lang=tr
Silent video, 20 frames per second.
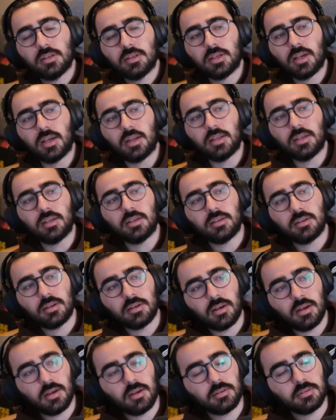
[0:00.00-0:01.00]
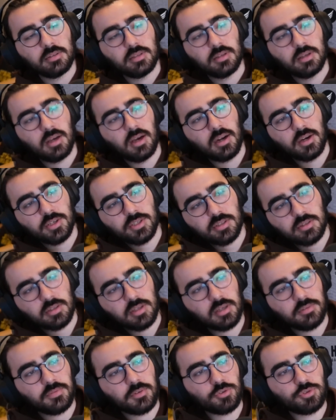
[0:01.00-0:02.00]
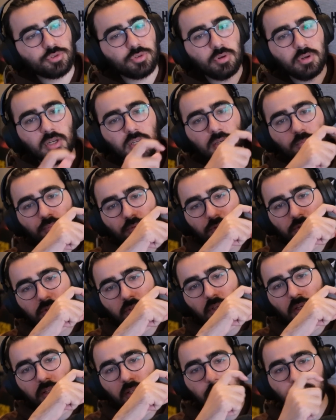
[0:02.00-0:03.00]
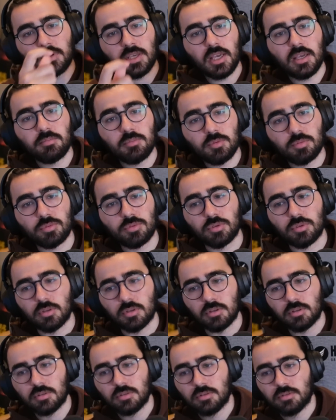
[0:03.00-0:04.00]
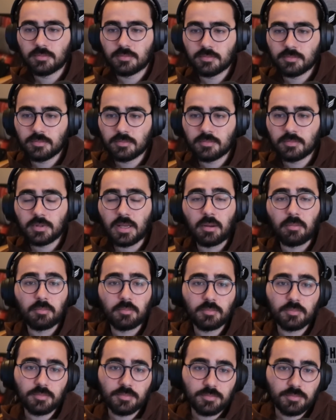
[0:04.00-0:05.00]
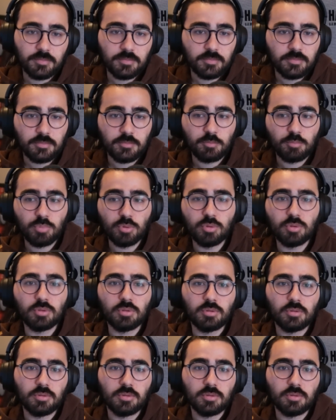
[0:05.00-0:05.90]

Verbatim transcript: Yani karşı tarafa şöyle yapıyorsun adam gay mi bu diyor. Yani bu.